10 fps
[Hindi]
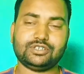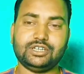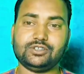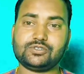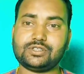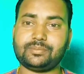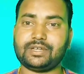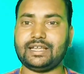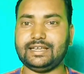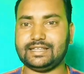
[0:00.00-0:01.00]
अपने तो चलिए दोस्तों
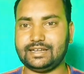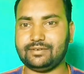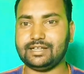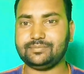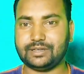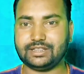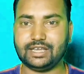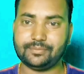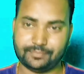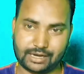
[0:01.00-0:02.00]
तब तक के लिए धन्यवाद
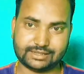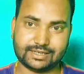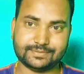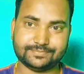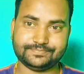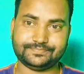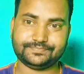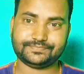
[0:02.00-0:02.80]
बंदे मातरम